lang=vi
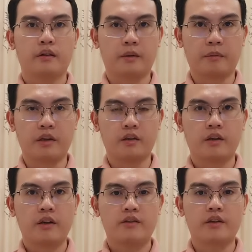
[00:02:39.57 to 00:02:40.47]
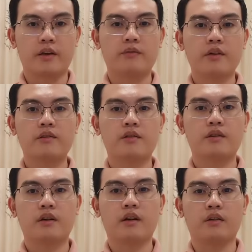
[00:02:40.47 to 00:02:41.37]
Đặc biệt, sẽ phát sinh
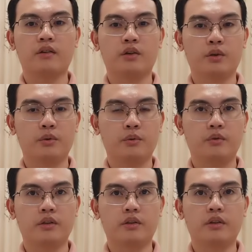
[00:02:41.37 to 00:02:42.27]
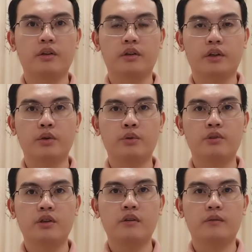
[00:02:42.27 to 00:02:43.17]
trên lệch lương hưu giữa những người nghỉ
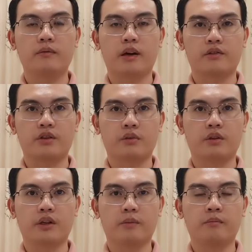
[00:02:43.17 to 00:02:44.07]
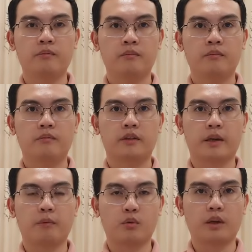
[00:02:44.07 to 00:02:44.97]
hưu trước và sau thời điểm
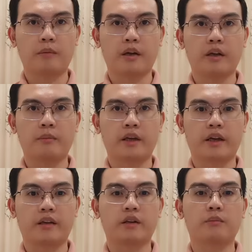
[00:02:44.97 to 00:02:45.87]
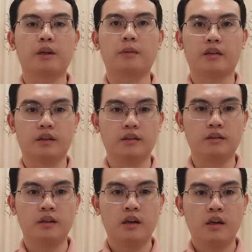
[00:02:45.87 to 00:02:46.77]
ngày 1 tháng 7 năm 2024.
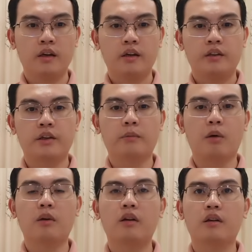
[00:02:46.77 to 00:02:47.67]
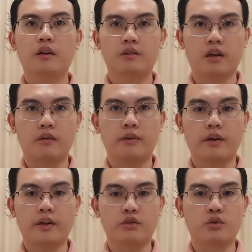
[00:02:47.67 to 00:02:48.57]
Khi bỏ mức lương cơ sở
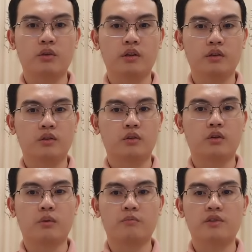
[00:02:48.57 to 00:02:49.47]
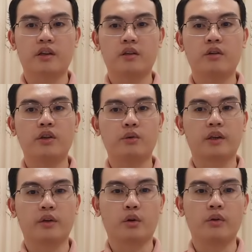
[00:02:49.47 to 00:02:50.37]
và hệ số lương cũng sẽ có nhiều
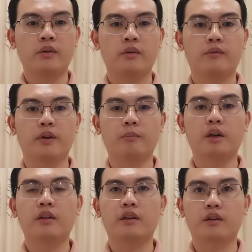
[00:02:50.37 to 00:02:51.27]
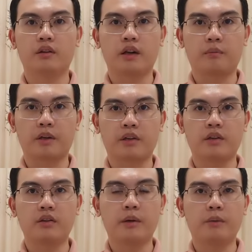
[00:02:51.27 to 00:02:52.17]
thay đổi về mức tiền lương làm căn
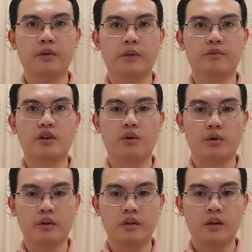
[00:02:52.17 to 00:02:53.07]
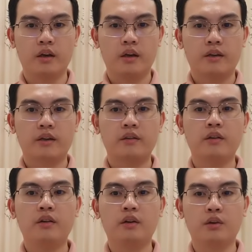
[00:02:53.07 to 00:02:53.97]
cứ đóng bảo hiểm xã hội, cách
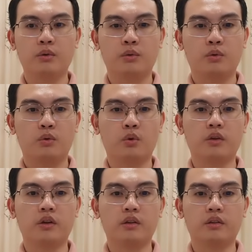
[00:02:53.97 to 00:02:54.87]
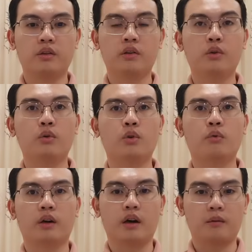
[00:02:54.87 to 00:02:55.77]
tính lương hưu của người hưởng lương hưu khu
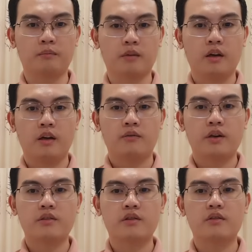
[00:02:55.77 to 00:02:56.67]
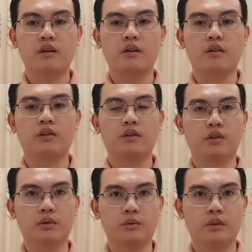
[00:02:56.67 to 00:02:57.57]
vực công, phát sinh trên lệch lương
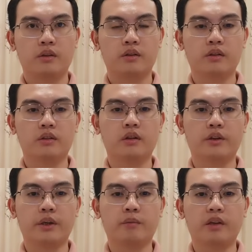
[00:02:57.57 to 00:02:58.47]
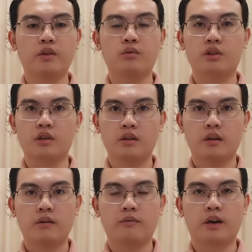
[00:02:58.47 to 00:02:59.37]
hưu giữa thời điểm nghỉ hưu trước
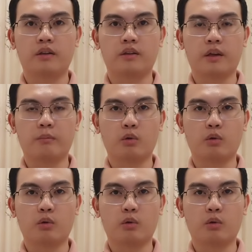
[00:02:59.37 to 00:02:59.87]
và từ ngày